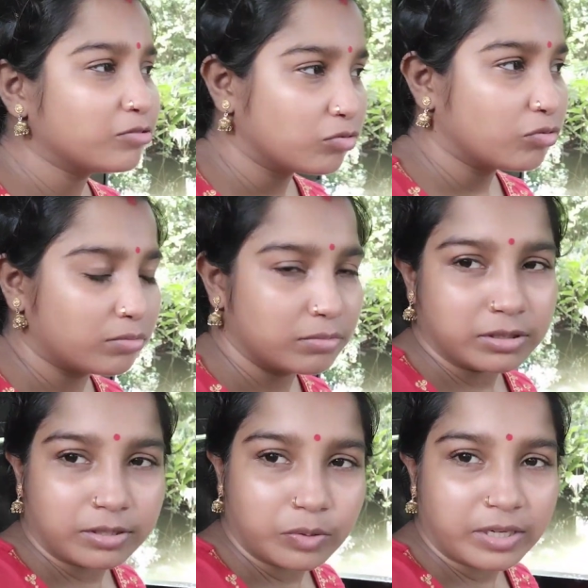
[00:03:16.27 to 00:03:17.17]
তো আমি
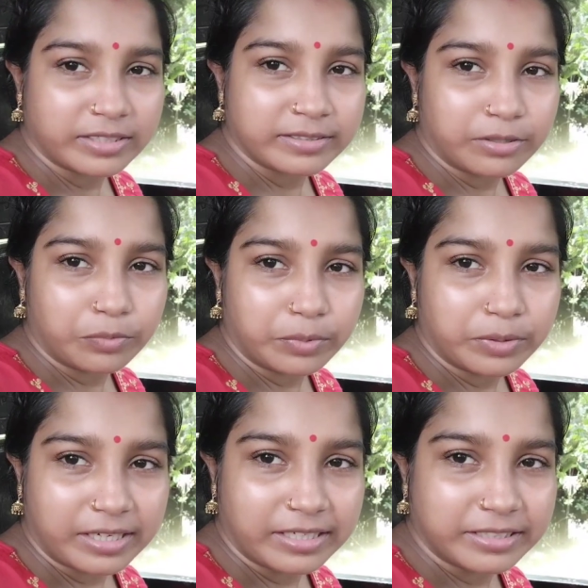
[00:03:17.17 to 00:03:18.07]
এখন রাস্তার
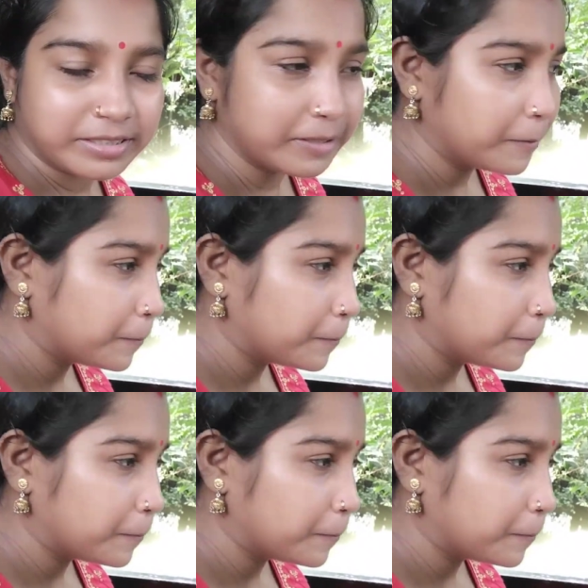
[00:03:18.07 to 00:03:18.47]
ওপরে আছি